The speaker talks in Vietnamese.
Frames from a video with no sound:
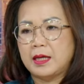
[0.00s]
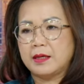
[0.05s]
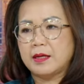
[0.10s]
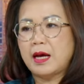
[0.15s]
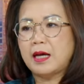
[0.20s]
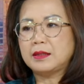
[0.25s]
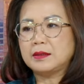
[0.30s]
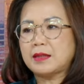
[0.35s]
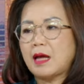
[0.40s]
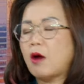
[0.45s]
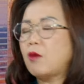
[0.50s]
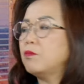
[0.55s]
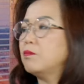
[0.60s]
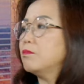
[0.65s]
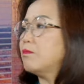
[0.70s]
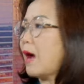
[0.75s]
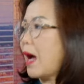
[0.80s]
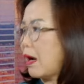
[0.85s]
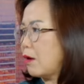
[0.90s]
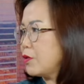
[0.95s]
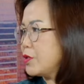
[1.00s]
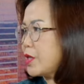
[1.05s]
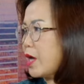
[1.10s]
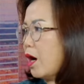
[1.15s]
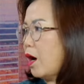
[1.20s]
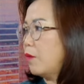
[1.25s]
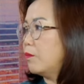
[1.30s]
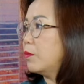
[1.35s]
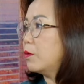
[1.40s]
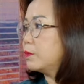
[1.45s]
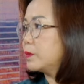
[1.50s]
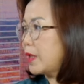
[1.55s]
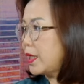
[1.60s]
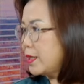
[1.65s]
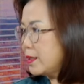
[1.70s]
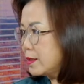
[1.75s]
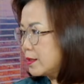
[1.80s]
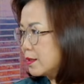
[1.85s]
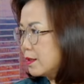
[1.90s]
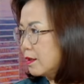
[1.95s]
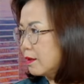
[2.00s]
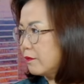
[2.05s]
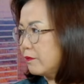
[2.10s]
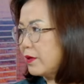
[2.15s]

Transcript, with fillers: nên thông báo cho họ một tiếng trước,